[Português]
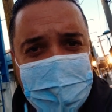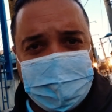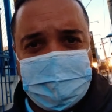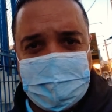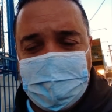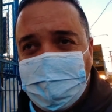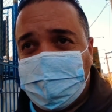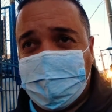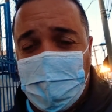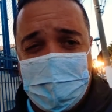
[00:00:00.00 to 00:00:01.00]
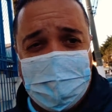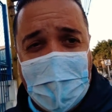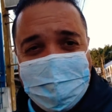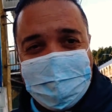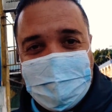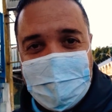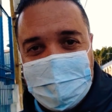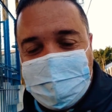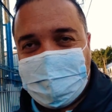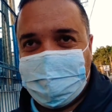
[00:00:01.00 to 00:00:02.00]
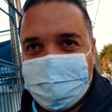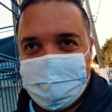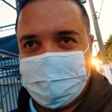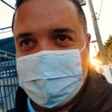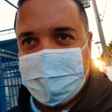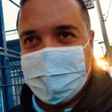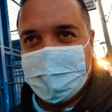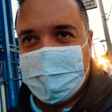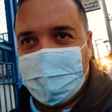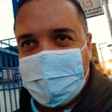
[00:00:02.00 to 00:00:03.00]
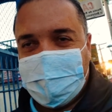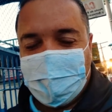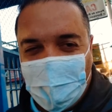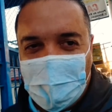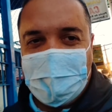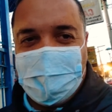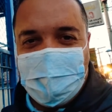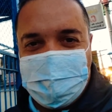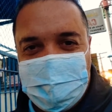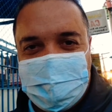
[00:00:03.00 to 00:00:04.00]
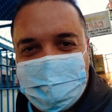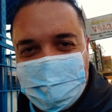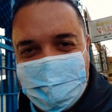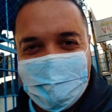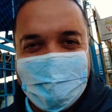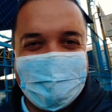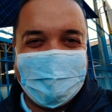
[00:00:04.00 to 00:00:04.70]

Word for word: Quem não tinha nem um, par de tênis, glória a Deus por tudo.